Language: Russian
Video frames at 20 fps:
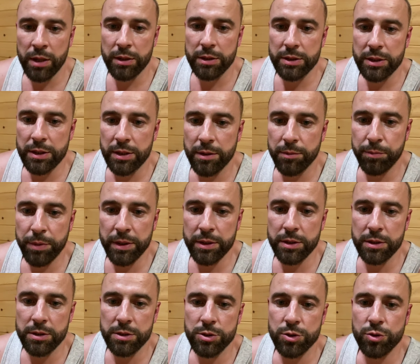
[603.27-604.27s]
мало, да,
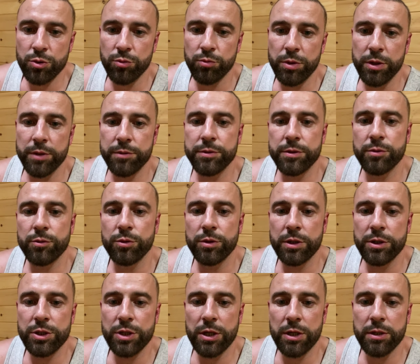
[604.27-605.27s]
5000 рублей всего
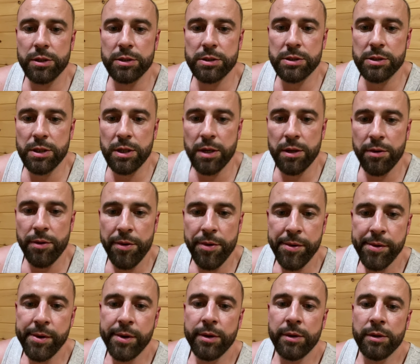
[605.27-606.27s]
начальная цена.
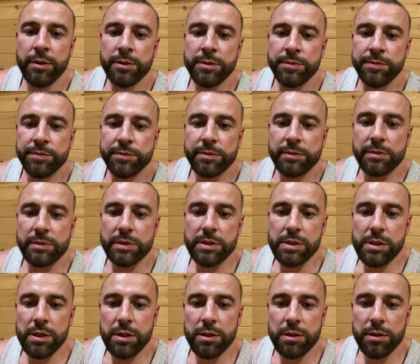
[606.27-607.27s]

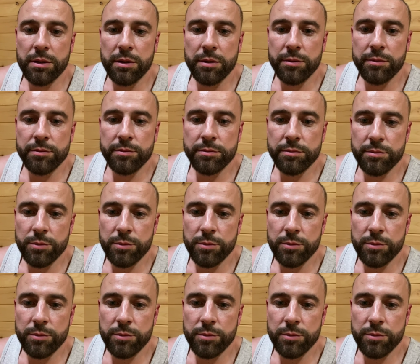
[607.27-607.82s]
Э,